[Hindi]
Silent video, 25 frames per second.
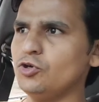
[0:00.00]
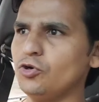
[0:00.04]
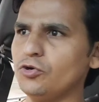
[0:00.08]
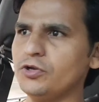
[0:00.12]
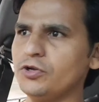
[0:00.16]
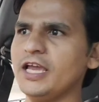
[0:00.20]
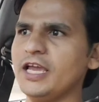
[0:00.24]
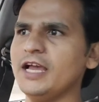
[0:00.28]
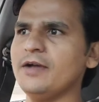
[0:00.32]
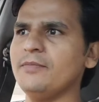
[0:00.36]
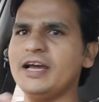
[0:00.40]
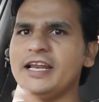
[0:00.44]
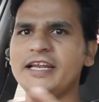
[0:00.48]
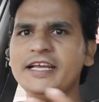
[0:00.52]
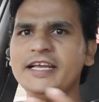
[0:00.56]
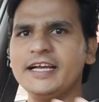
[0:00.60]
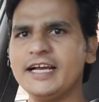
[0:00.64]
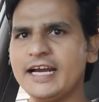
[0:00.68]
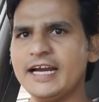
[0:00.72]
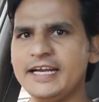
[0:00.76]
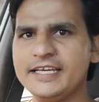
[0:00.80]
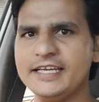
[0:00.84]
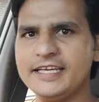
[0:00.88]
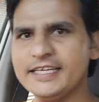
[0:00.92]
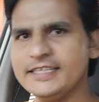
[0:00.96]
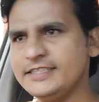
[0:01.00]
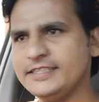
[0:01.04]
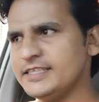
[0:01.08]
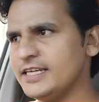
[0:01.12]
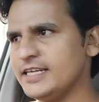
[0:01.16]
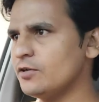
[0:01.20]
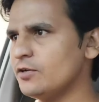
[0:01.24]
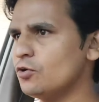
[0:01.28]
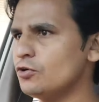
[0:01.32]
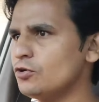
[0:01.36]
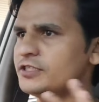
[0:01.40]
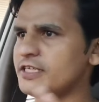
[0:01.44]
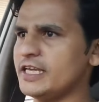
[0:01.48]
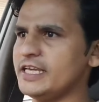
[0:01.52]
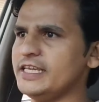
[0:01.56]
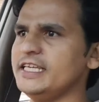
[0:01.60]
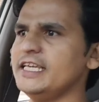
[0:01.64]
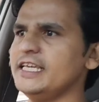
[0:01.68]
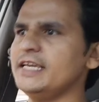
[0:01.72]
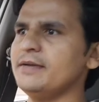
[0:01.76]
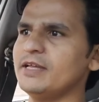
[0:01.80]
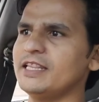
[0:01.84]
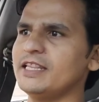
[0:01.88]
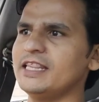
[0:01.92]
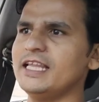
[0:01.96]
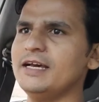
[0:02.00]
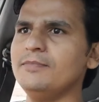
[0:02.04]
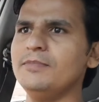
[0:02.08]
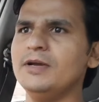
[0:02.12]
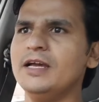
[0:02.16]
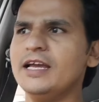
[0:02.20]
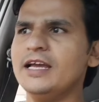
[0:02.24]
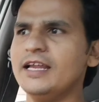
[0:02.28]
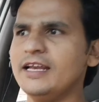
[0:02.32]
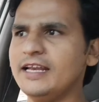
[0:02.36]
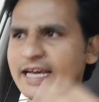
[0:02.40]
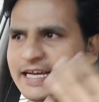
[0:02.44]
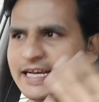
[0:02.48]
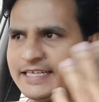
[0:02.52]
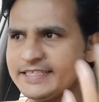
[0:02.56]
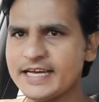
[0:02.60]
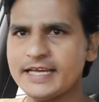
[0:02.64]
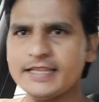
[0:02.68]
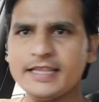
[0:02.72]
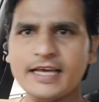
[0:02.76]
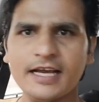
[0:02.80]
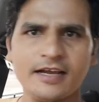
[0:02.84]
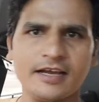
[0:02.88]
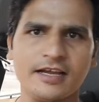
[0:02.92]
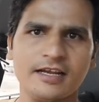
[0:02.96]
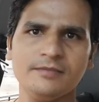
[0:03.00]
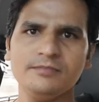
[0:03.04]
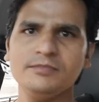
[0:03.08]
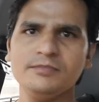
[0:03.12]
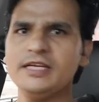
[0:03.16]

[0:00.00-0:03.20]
जो कि हमारी गाड़ी के इंजन को चाहिए मतलब ना ज़्यादा गर्म